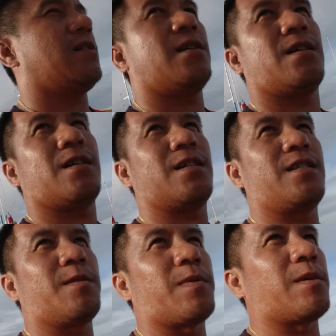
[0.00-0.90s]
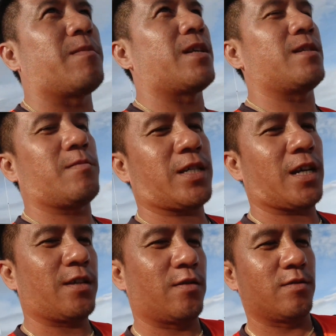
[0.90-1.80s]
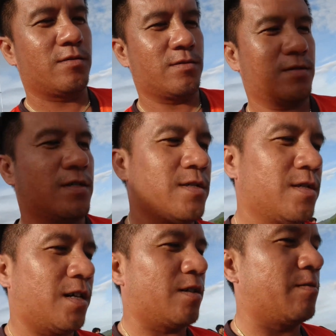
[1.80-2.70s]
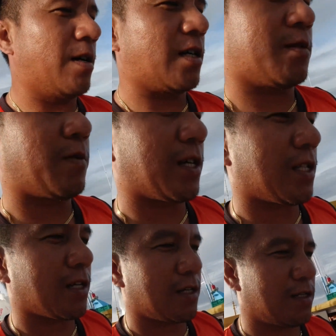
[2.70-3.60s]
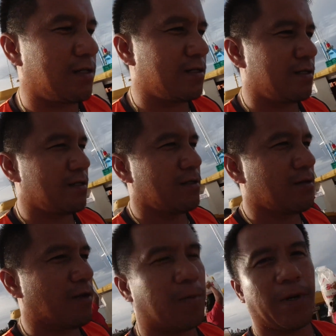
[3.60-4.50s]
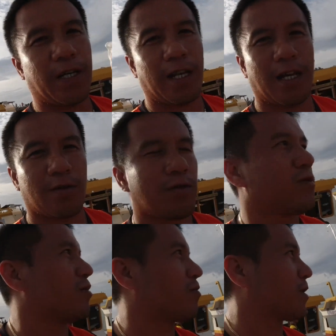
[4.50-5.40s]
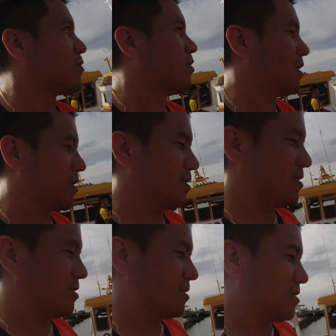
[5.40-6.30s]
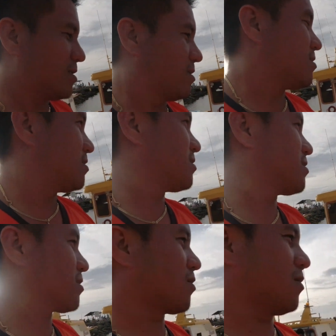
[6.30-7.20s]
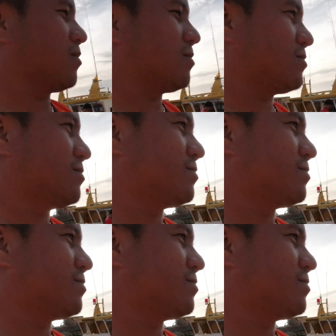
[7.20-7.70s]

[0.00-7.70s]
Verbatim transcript: uh, hindi pa naman masyadong ano mga kasplakatak wala pa klaro yung panguha so